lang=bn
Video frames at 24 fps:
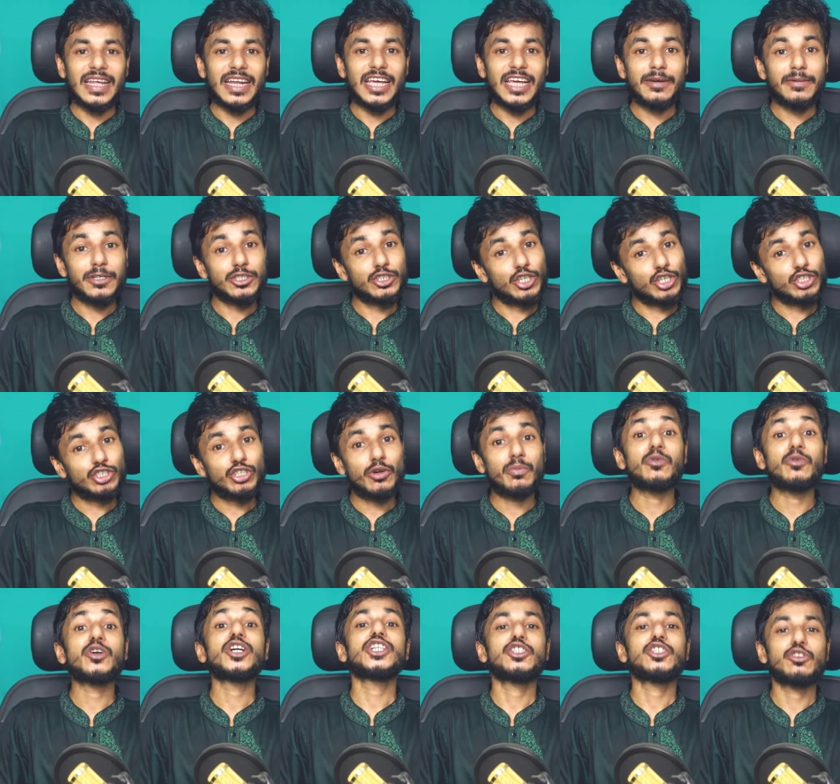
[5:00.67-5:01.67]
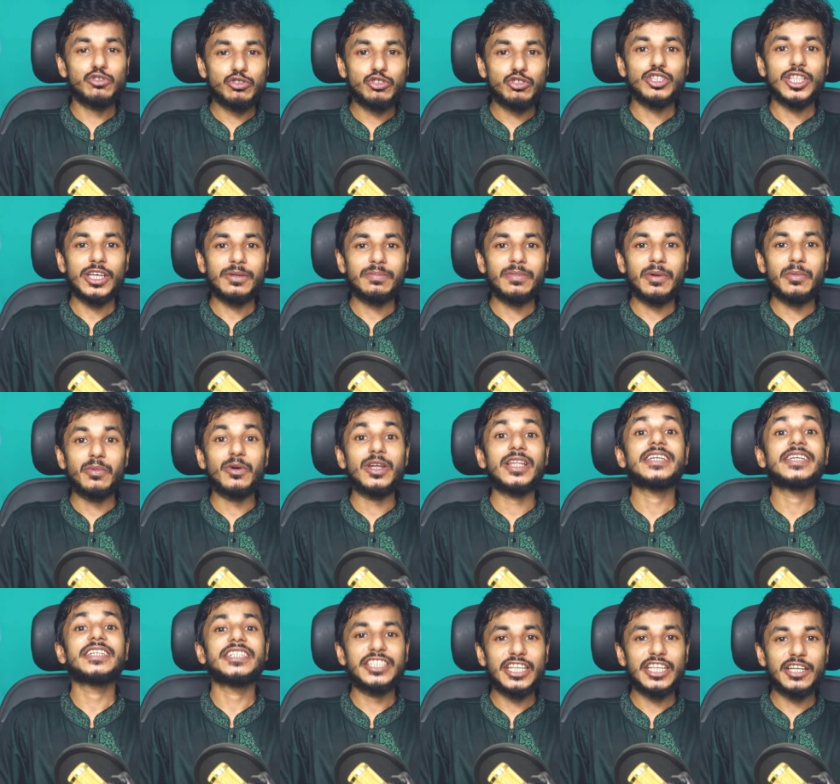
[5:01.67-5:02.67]
তারা এবার জনসম্মুখে সুস্থ থাকবে
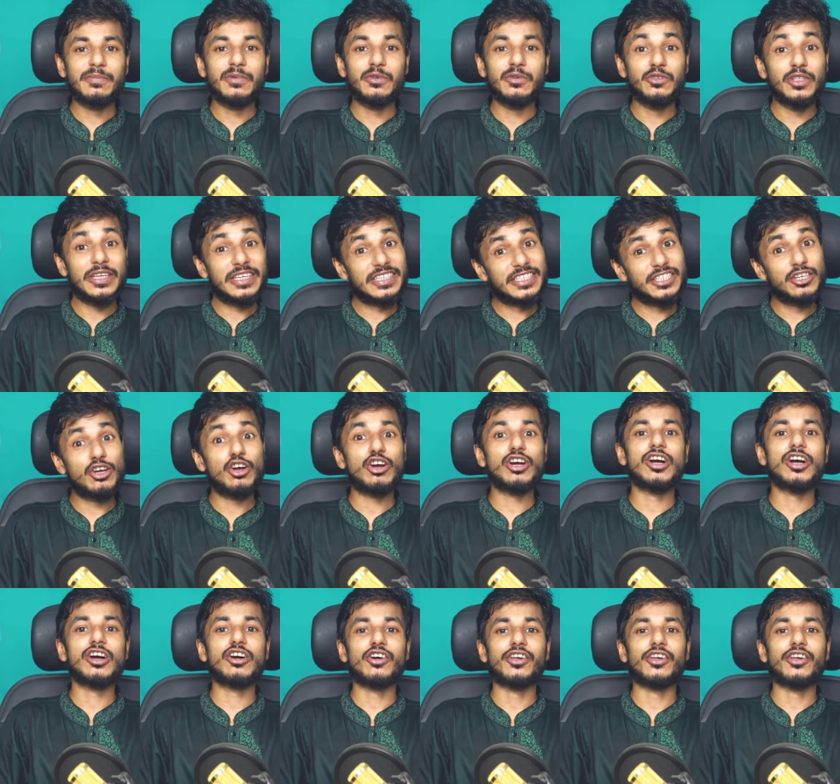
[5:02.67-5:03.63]
বলে ইন্টারভিউতে ইয়োগা